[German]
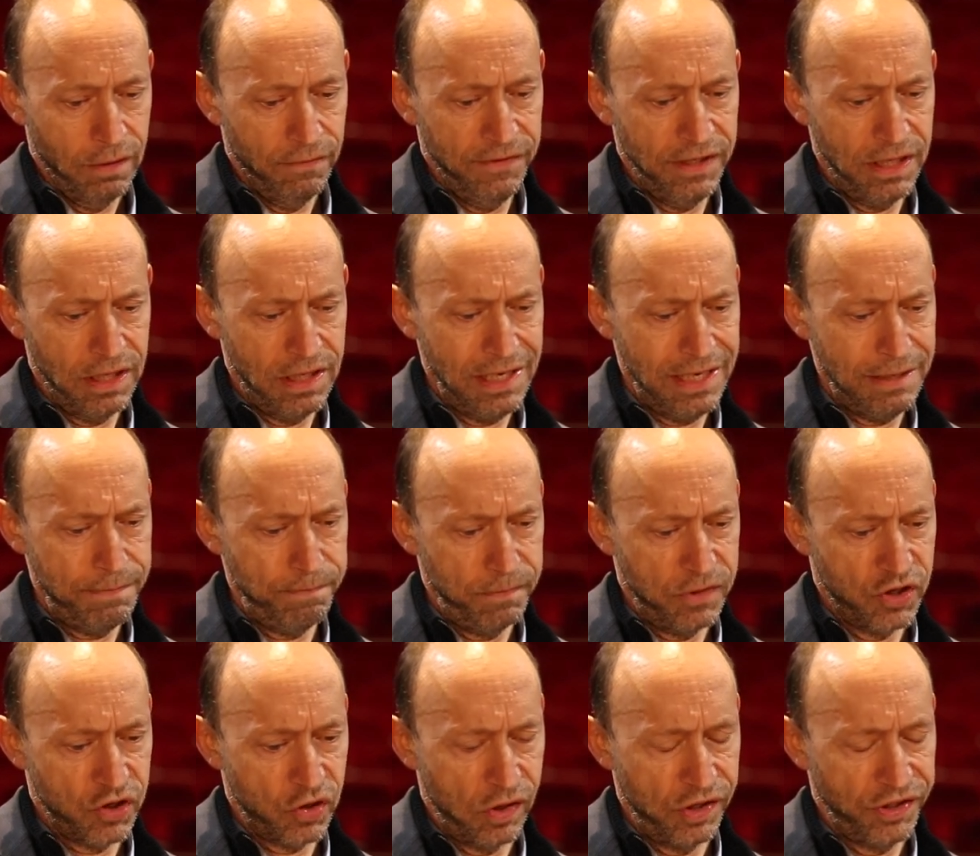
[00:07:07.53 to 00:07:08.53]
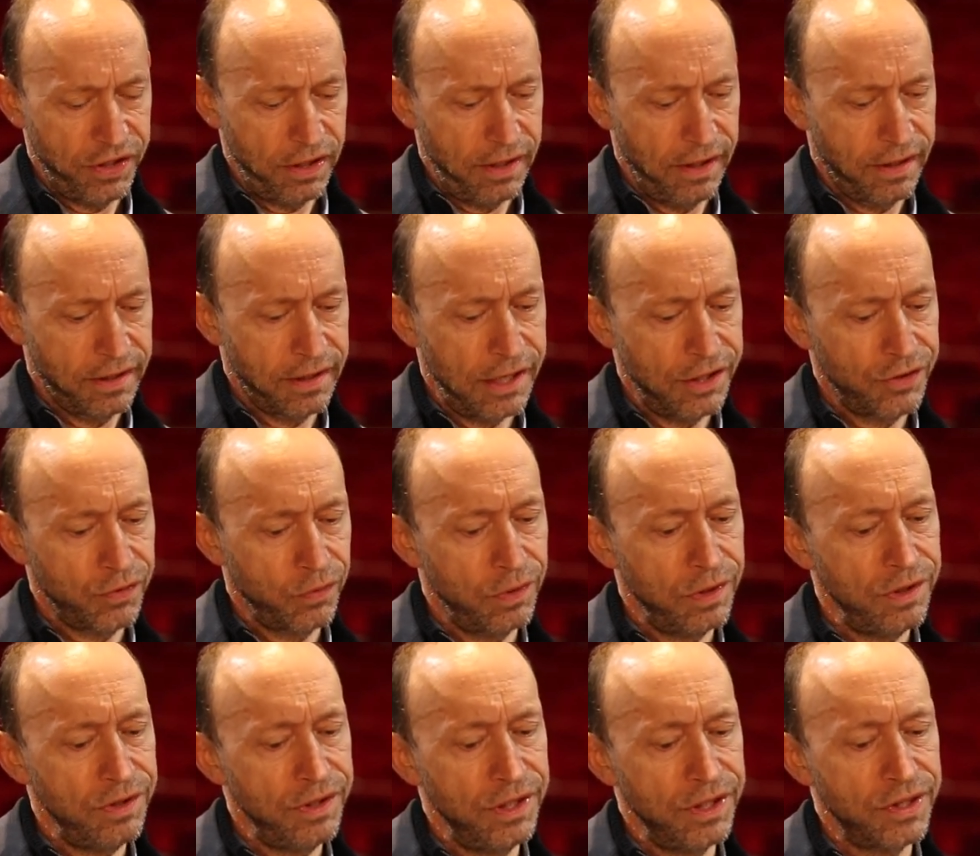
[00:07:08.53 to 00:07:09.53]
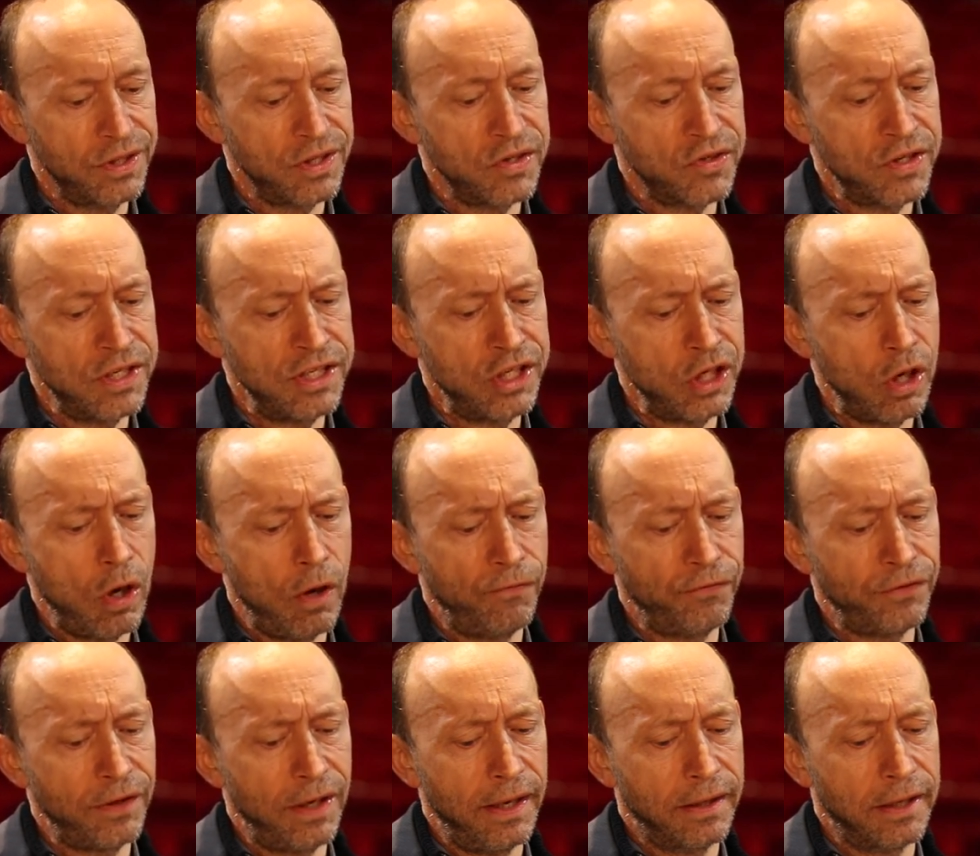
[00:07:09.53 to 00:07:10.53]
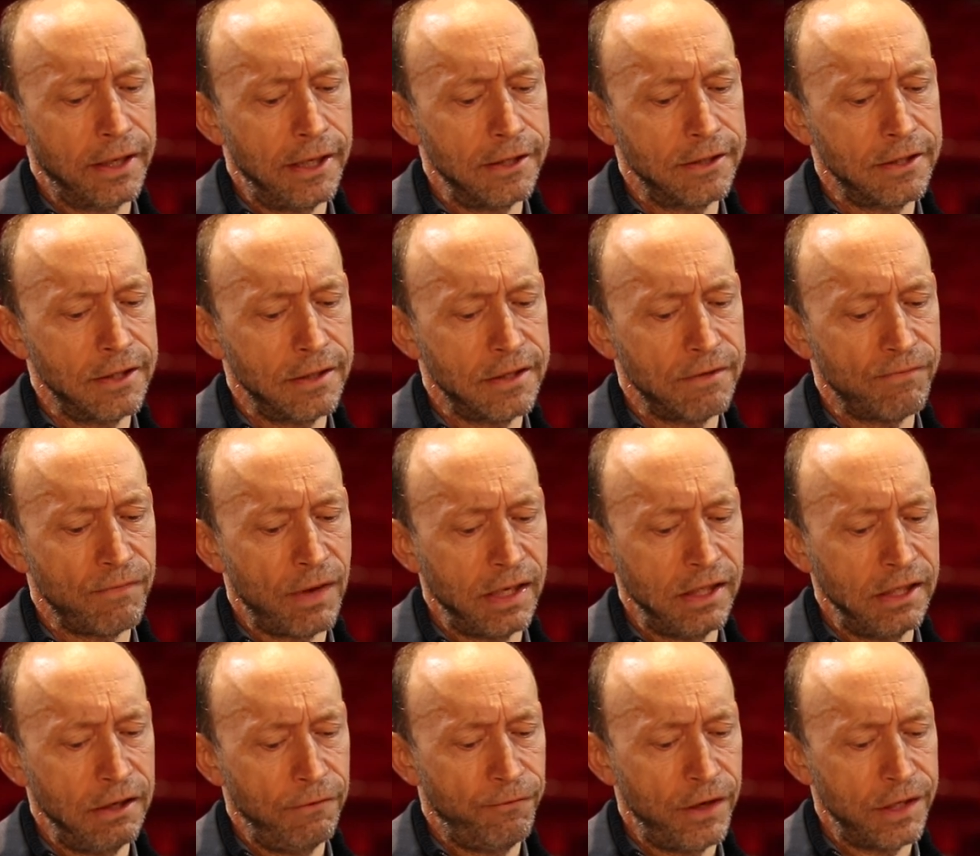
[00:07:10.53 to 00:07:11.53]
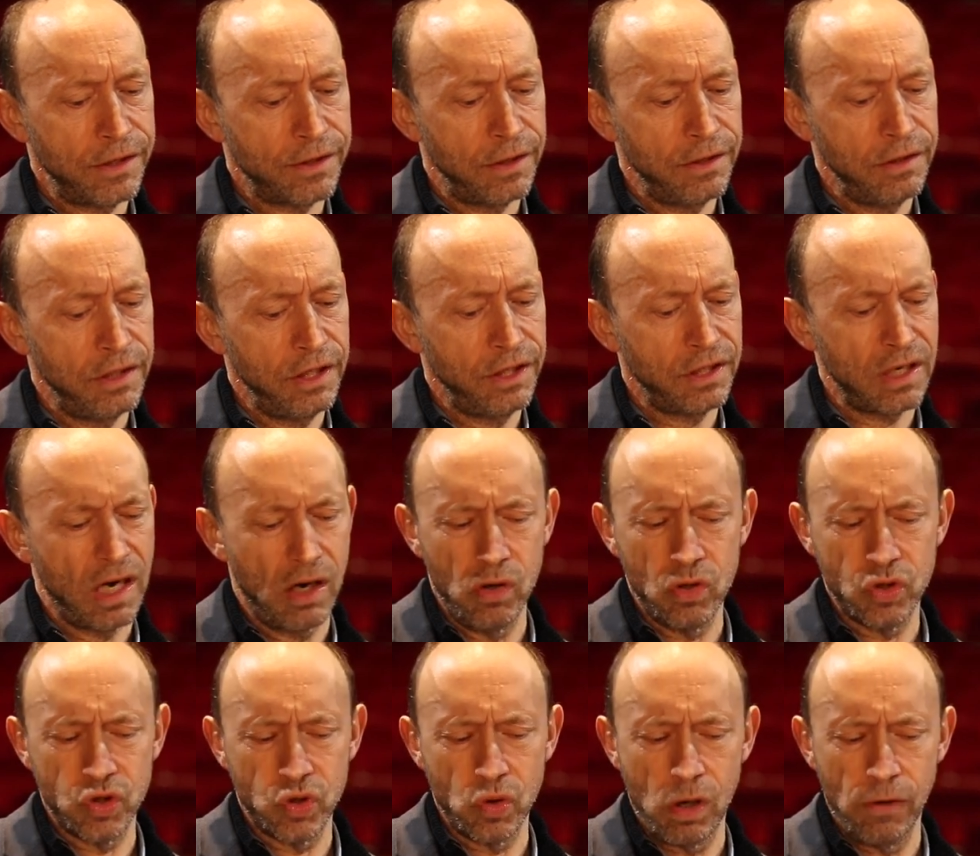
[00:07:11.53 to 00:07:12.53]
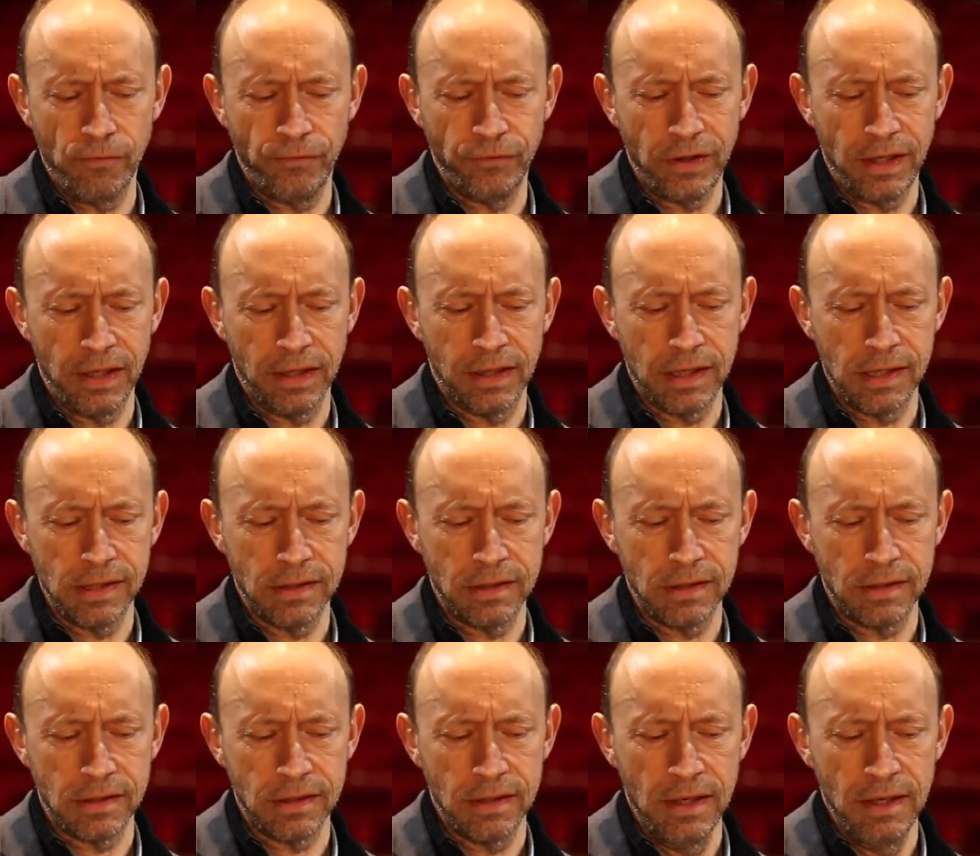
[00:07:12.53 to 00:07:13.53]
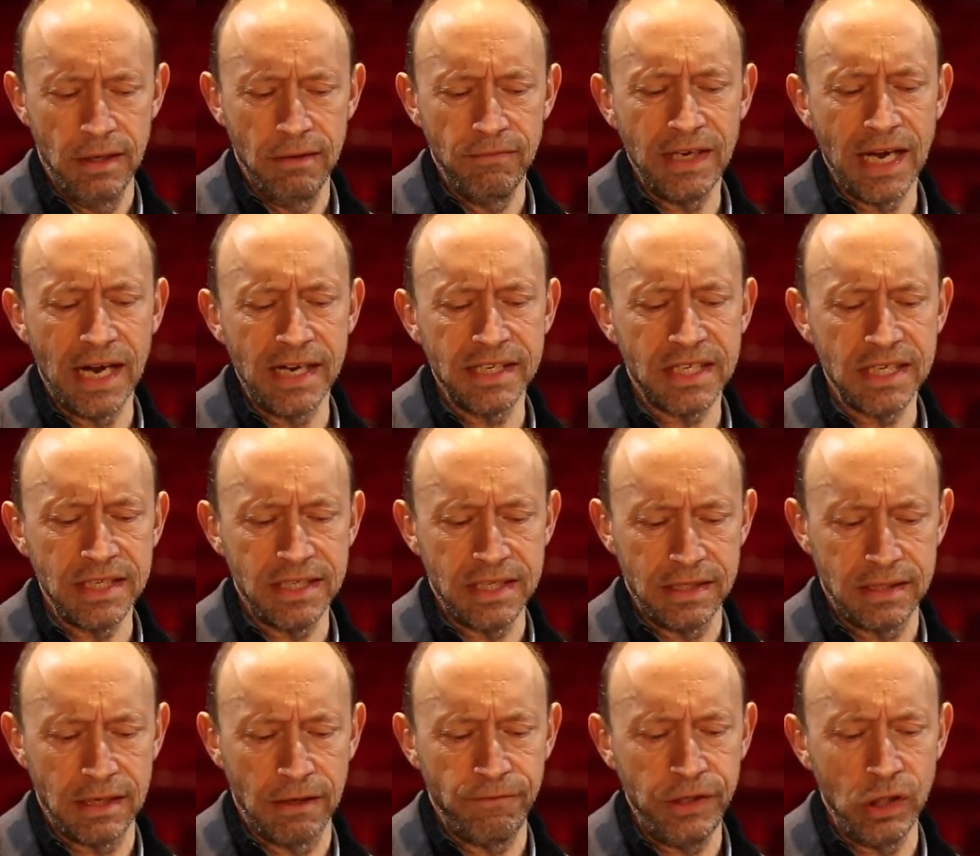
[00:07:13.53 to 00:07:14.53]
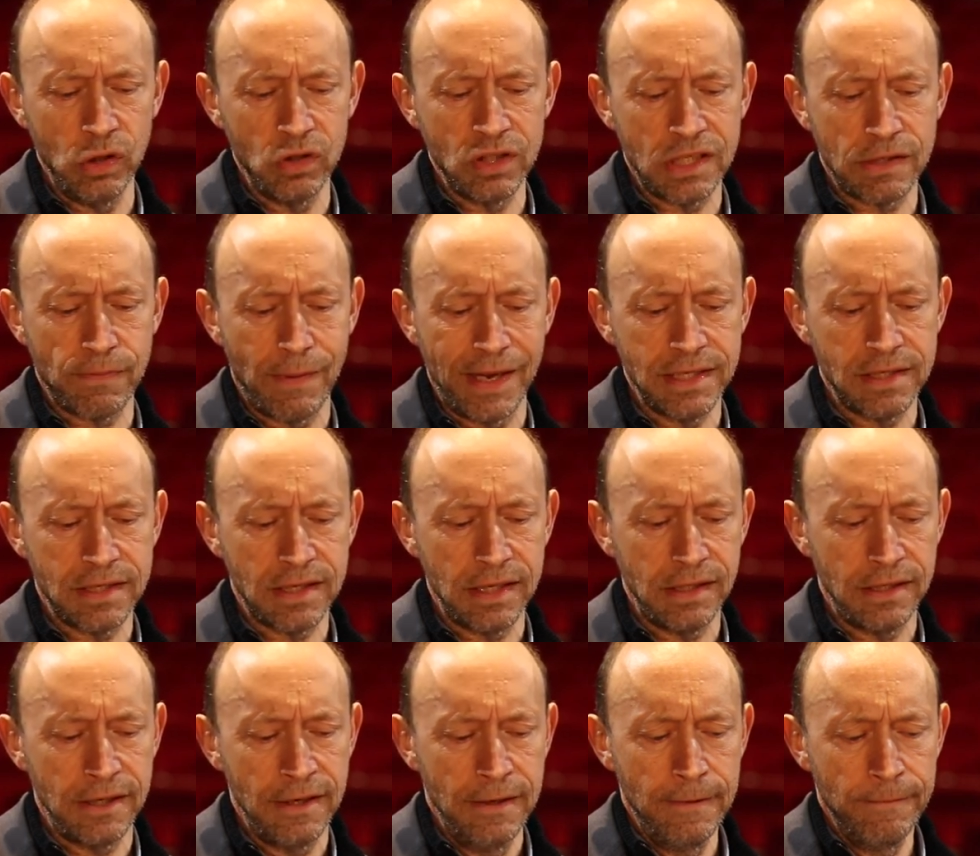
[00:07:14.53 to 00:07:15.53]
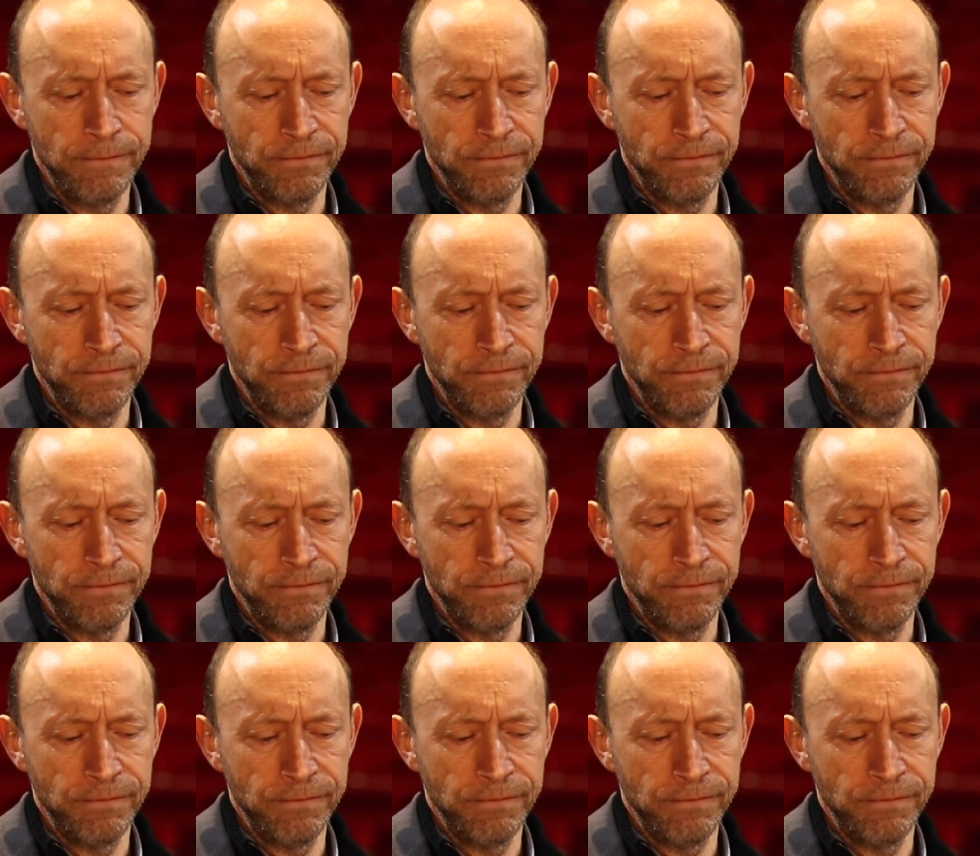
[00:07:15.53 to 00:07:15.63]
Wir lieben solche Erkältungen nicht. Sind Sie öfter erkältet? War Ihr Vetter nicht auch so oft erkältet? Wie alt sind Sie denn? 24?